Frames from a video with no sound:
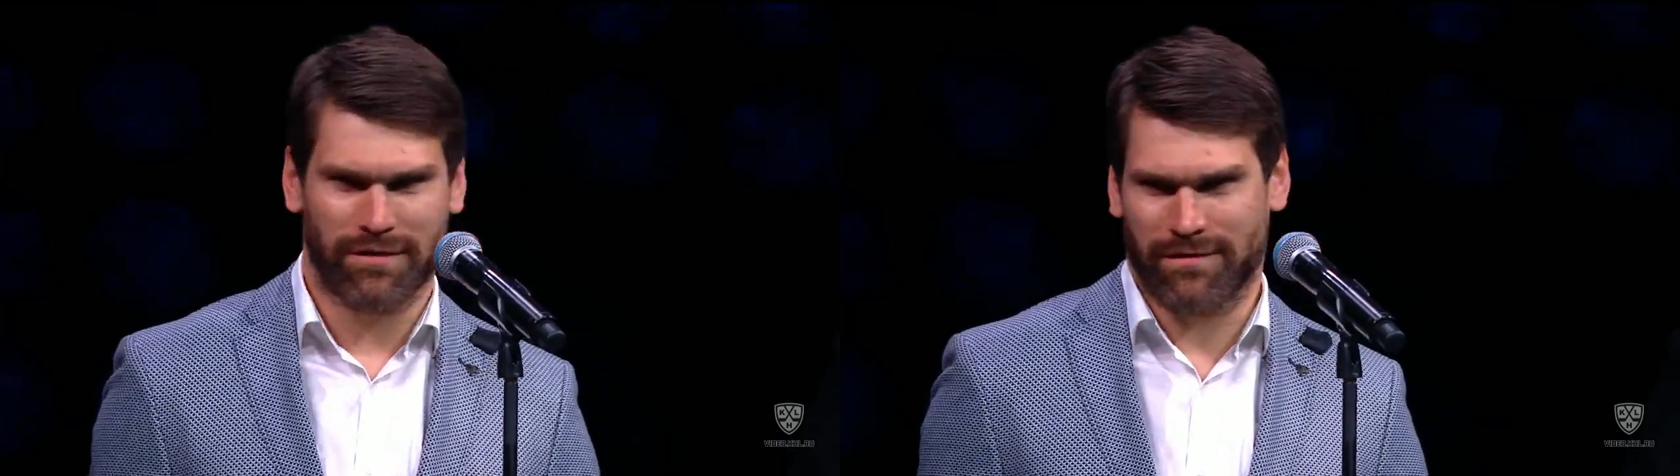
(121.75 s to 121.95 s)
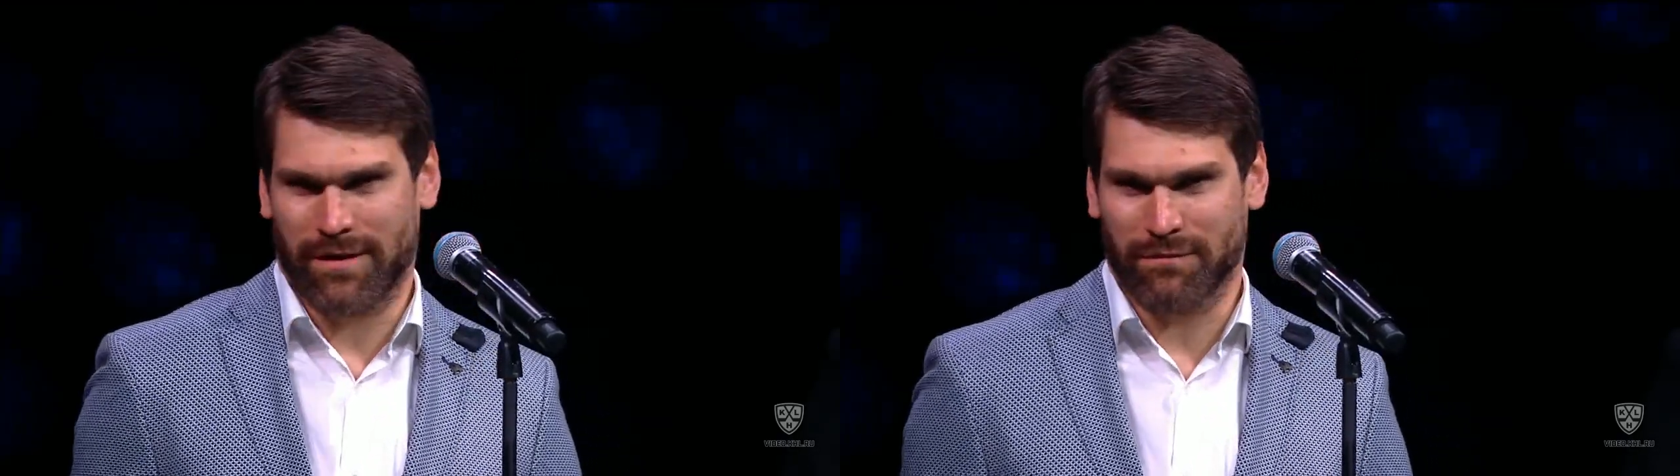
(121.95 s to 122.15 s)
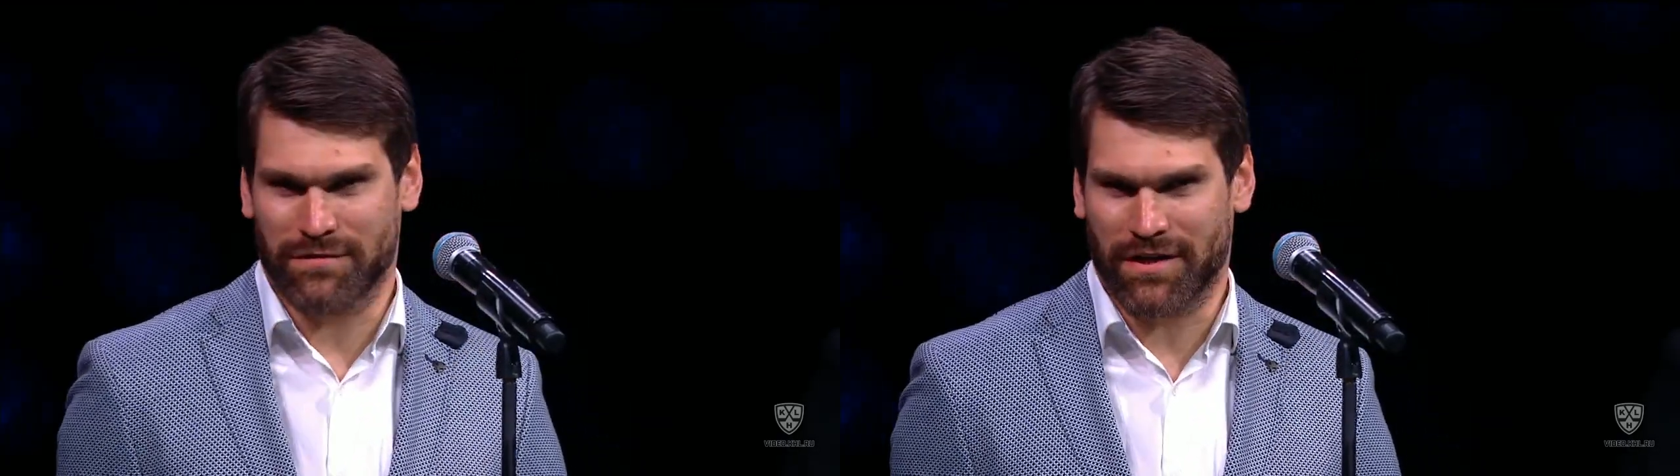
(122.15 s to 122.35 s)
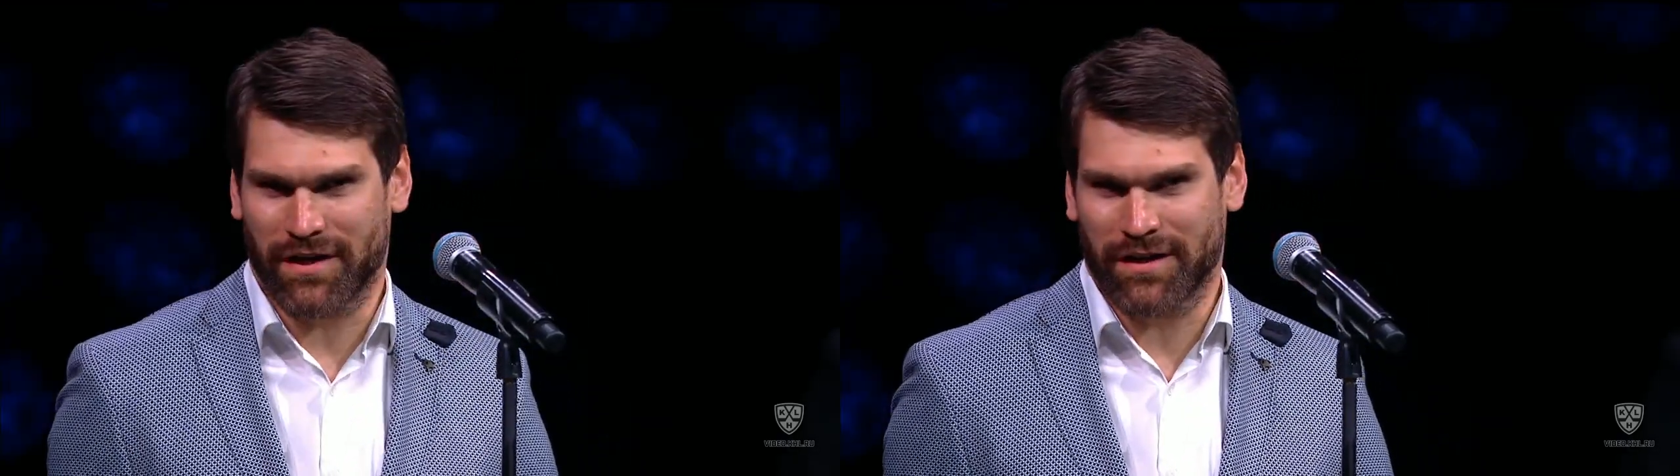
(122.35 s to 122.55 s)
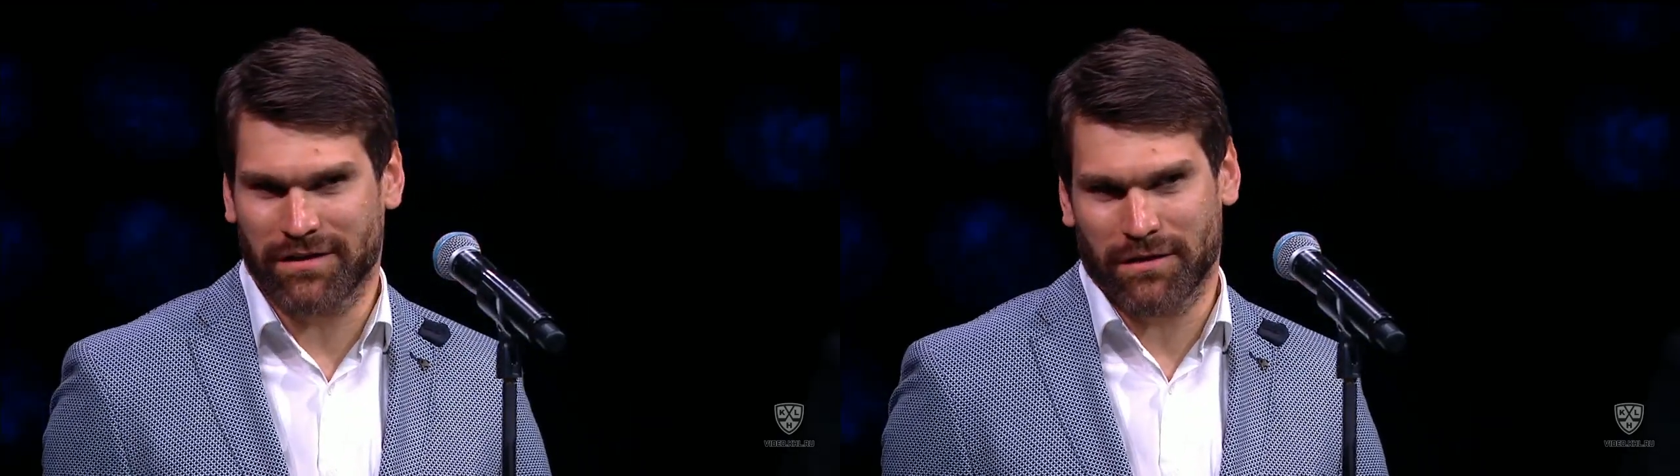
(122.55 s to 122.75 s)
и там с
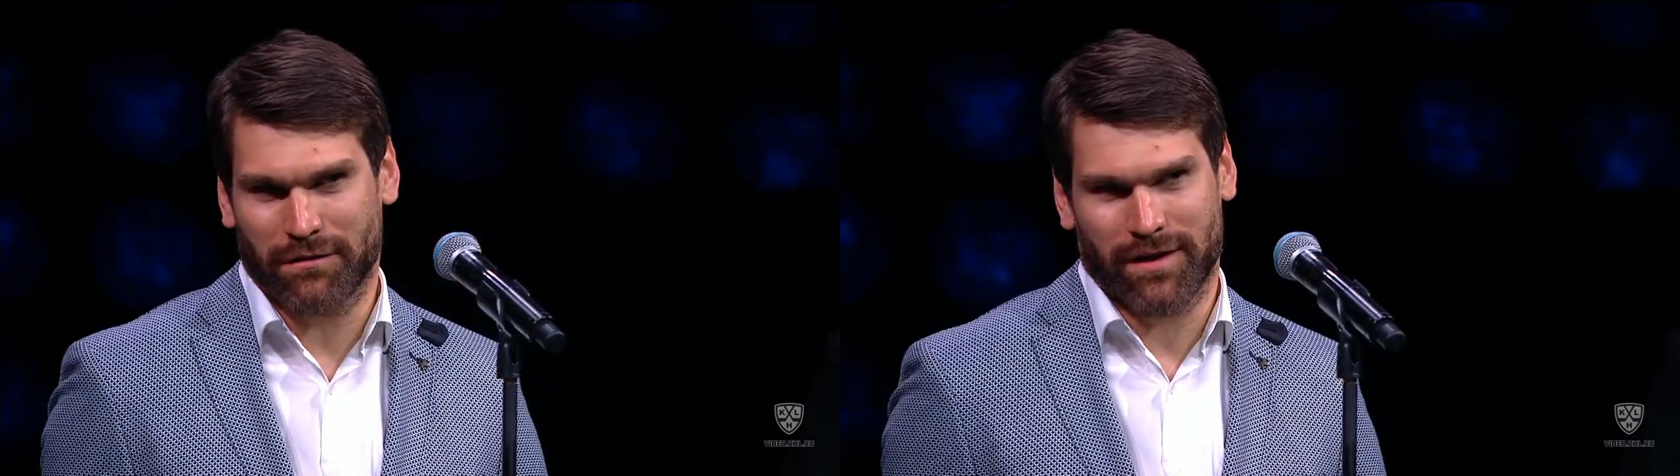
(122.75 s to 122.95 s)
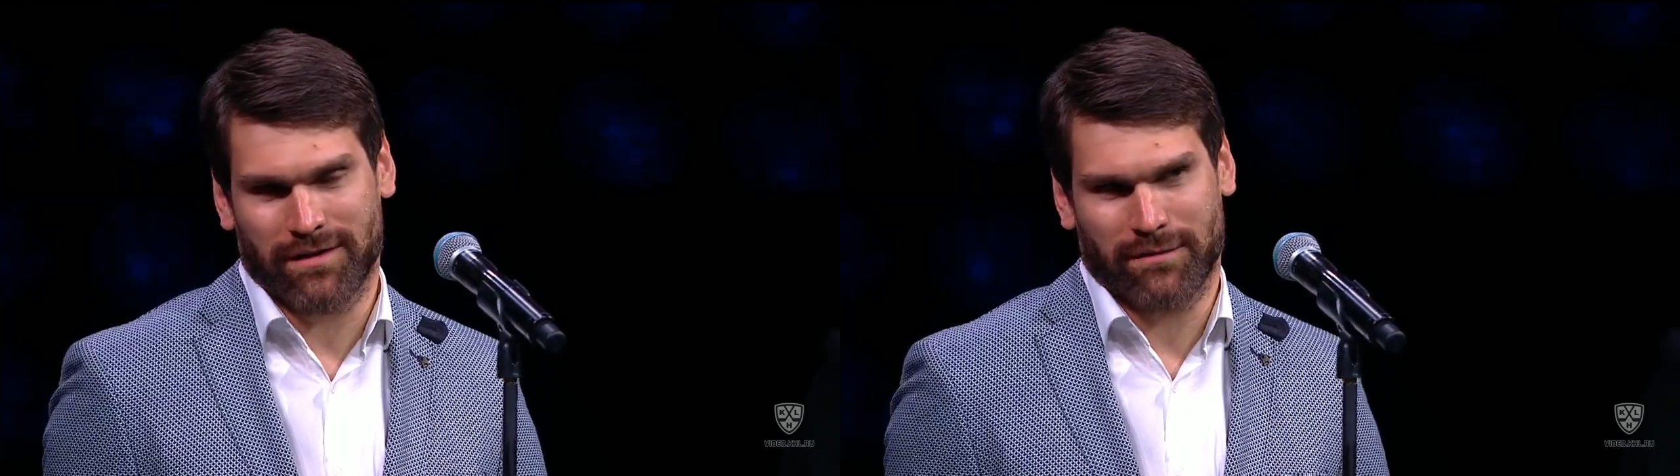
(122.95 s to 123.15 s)
КХЛ говорят,